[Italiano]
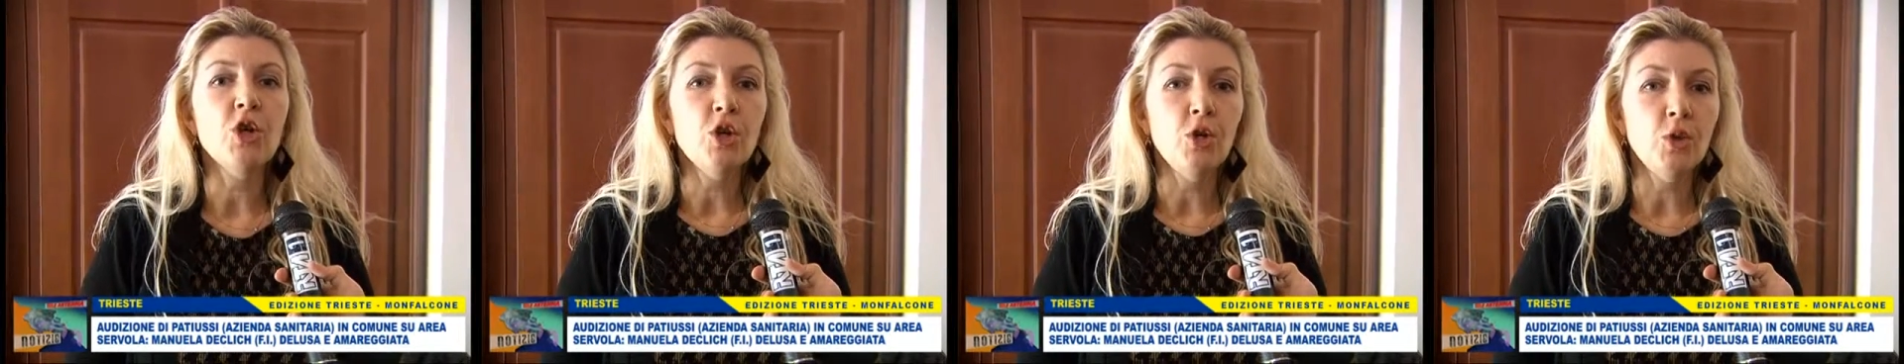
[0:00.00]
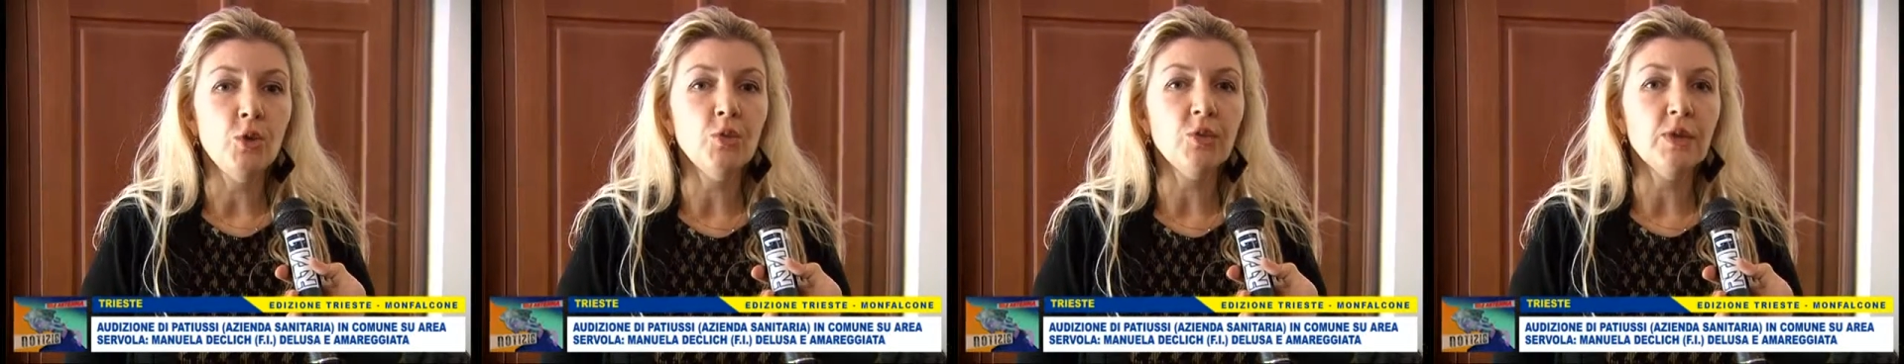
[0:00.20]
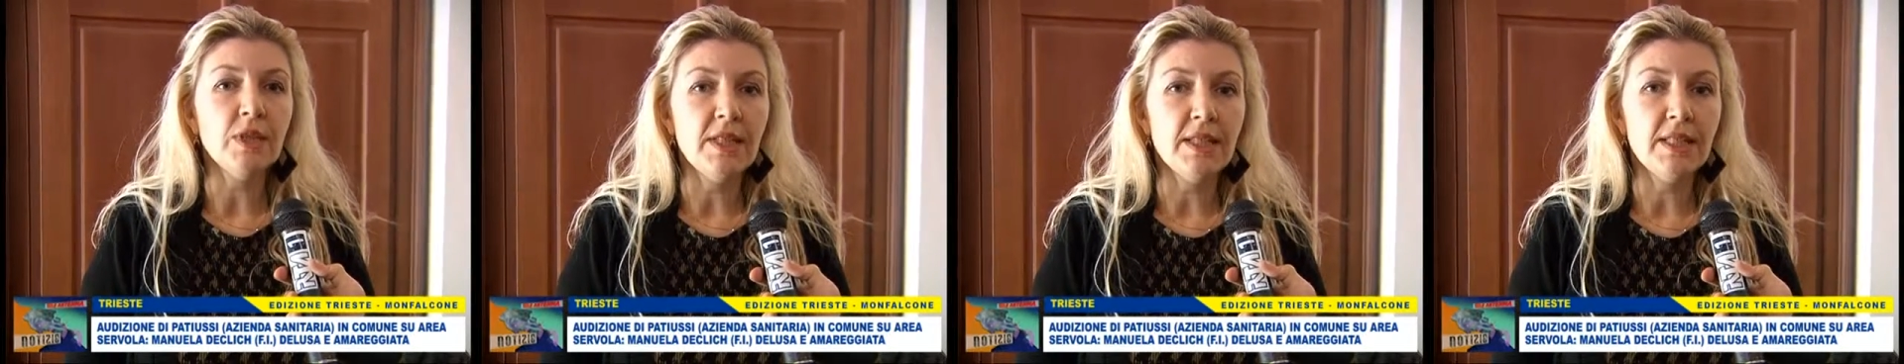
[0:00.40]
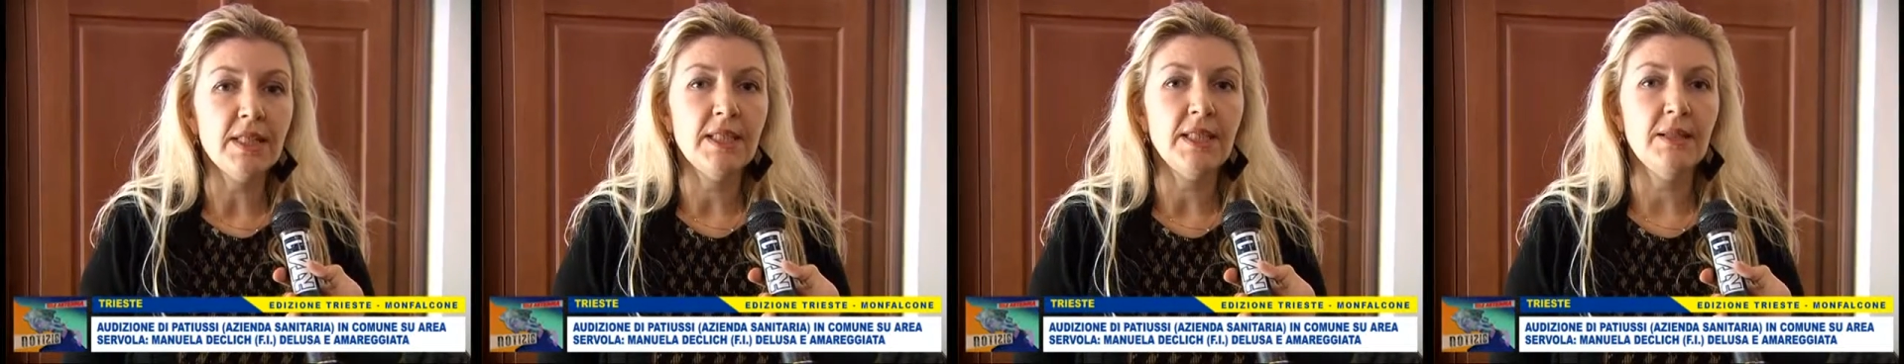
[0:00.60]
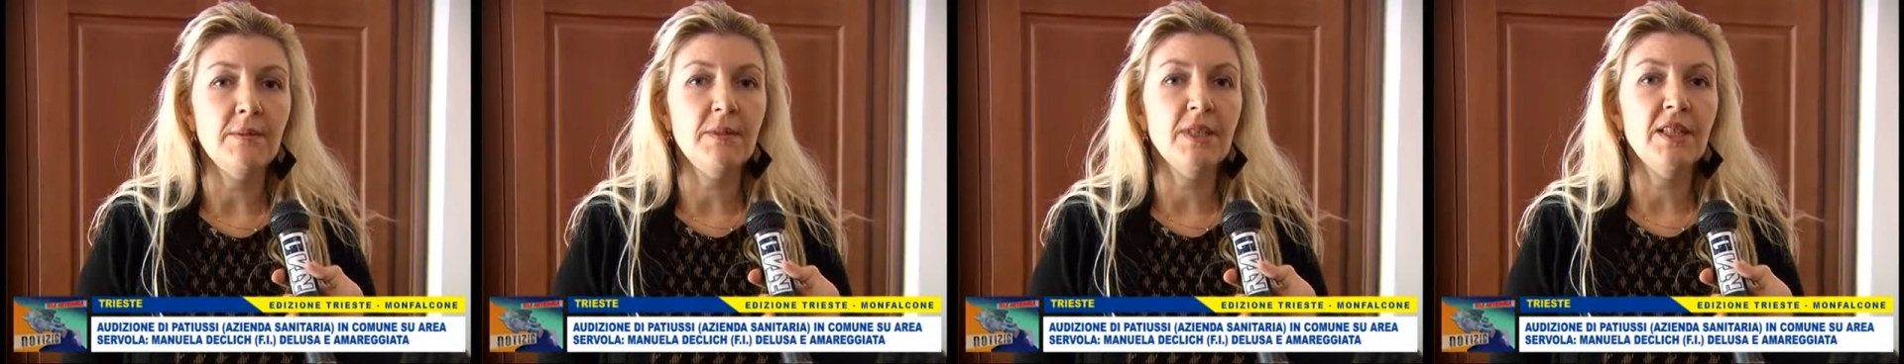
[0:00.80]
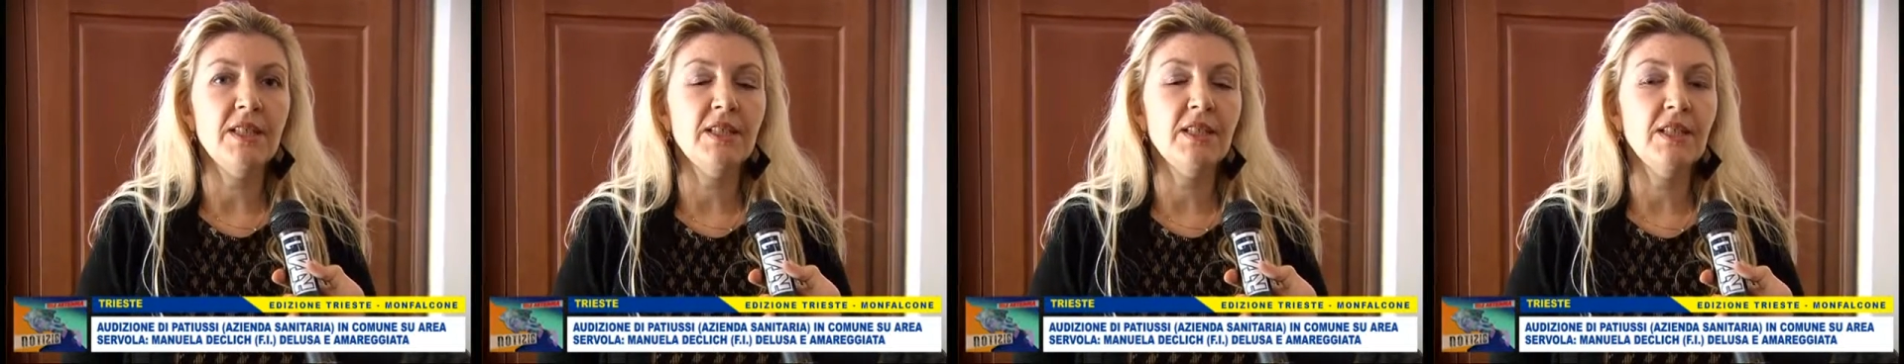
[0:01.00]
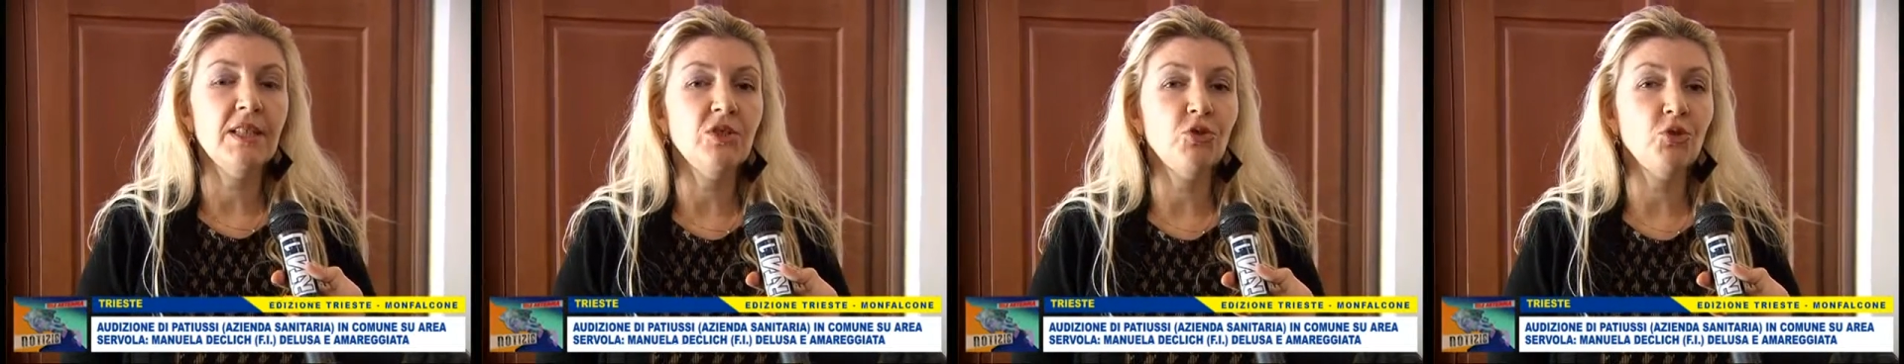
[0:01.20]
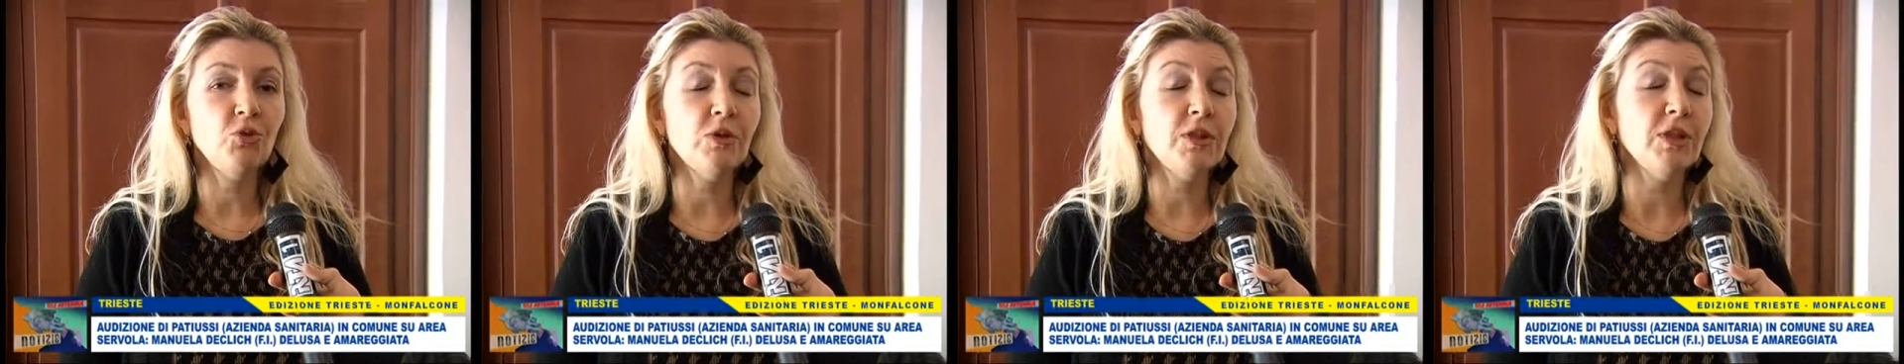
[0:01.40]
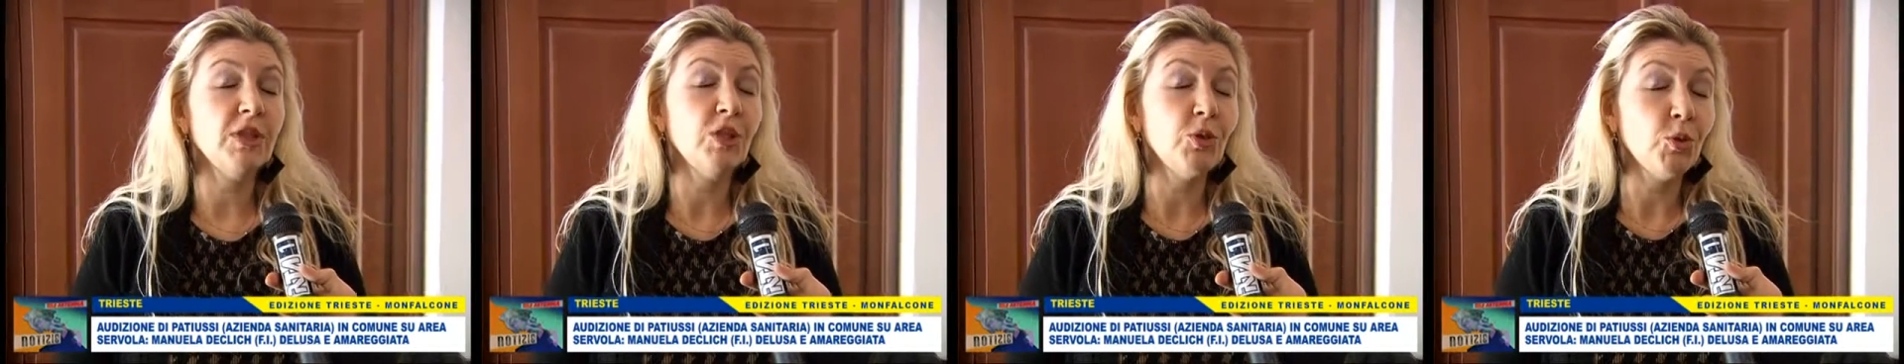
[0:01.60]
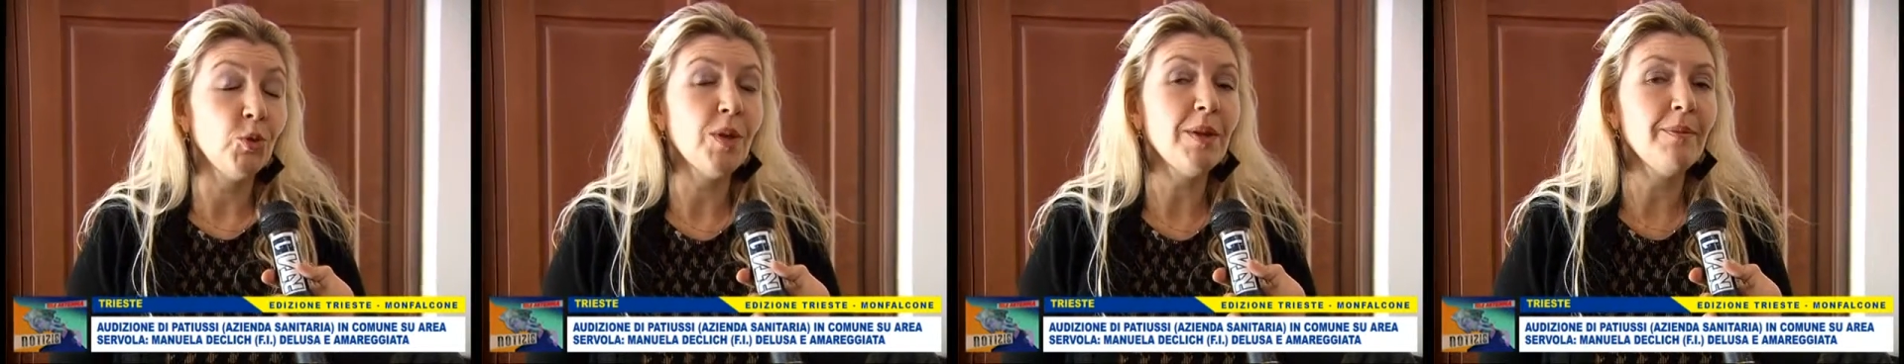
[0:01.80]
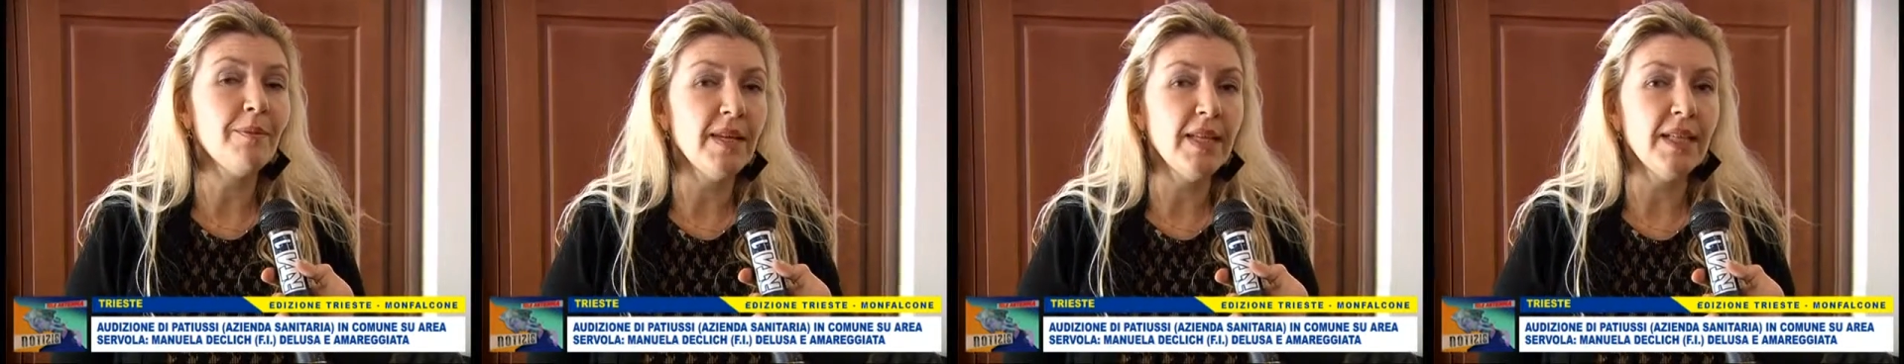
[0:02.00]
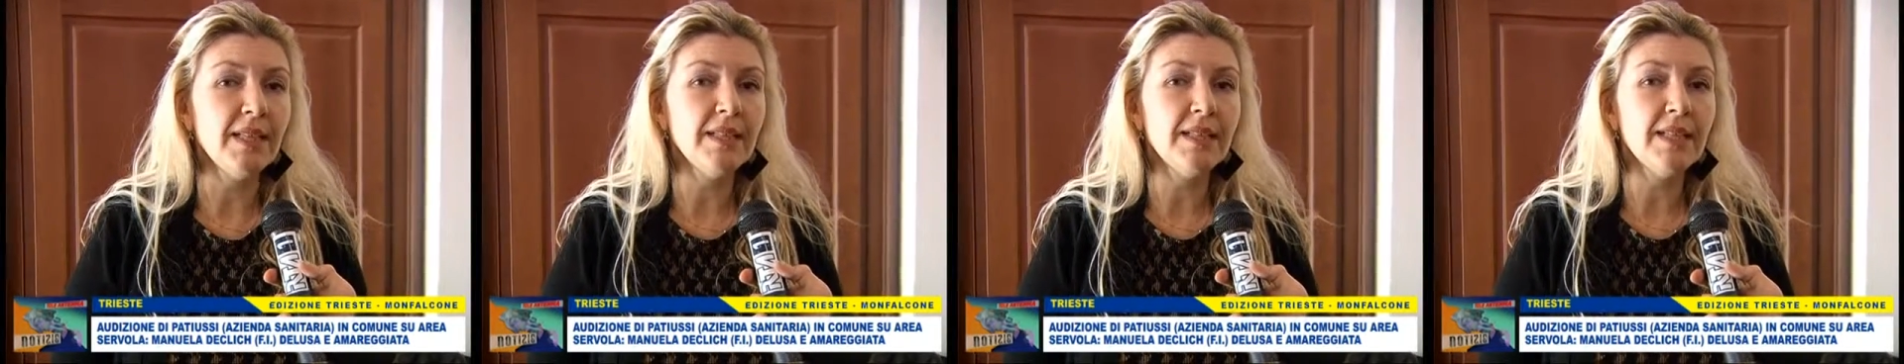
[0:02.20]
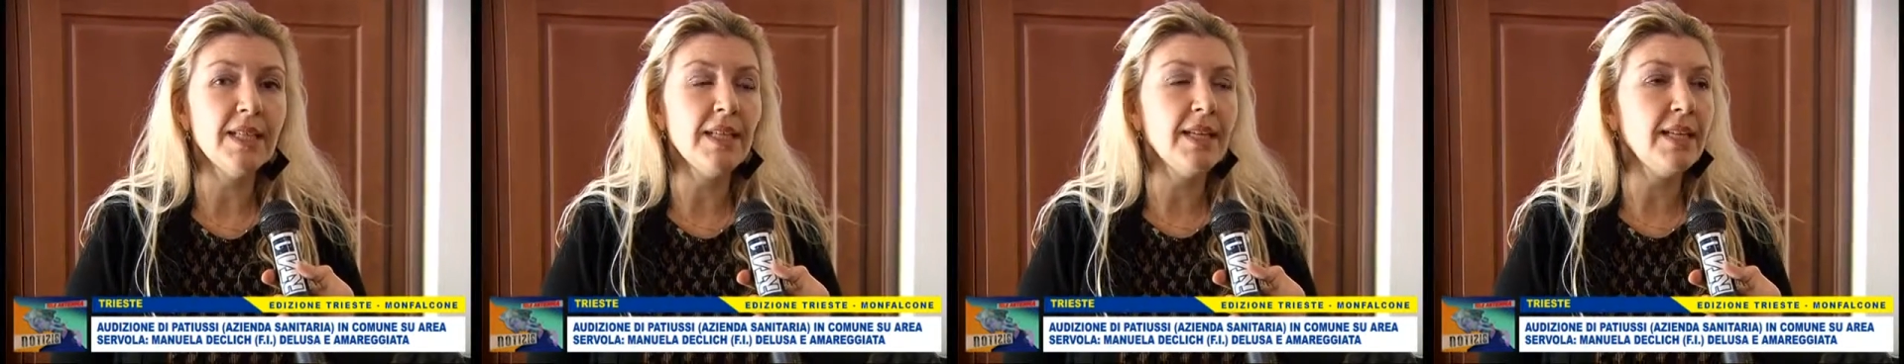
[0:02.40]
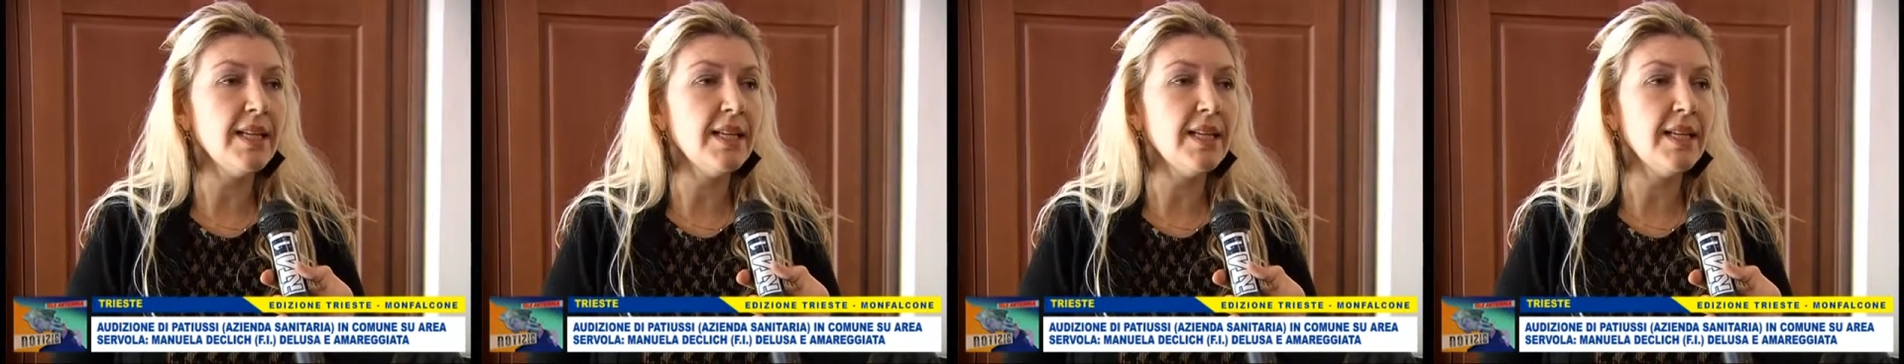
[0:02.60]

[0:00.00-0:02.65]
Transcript: lunghissimi, Sic sicuramente